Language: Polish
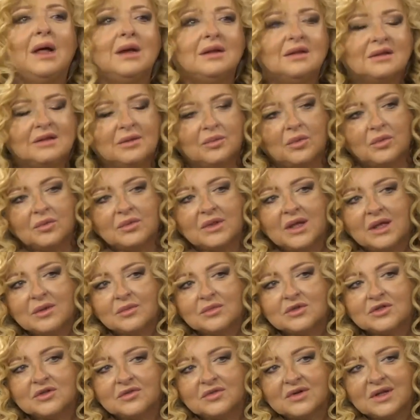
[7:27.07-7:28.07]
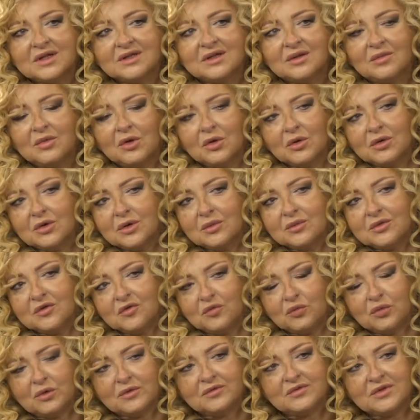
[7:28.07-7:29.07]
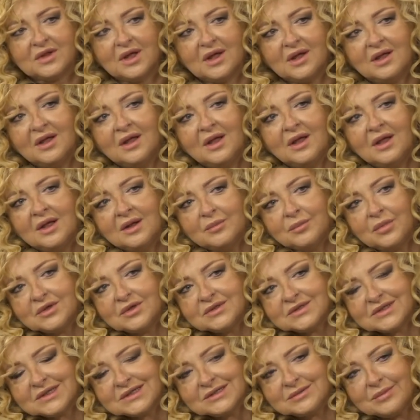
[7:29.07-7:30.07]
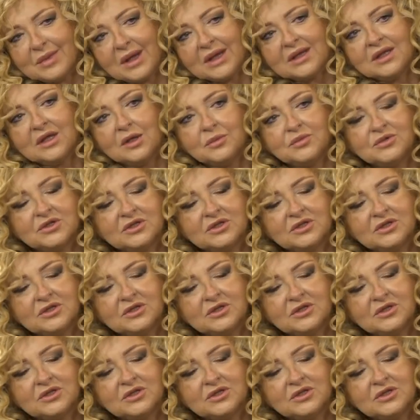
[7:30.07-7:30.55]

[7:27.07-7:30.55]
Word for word: ale nie zapominajmy, że Francja miała ogromny wpływ na polskie smaki.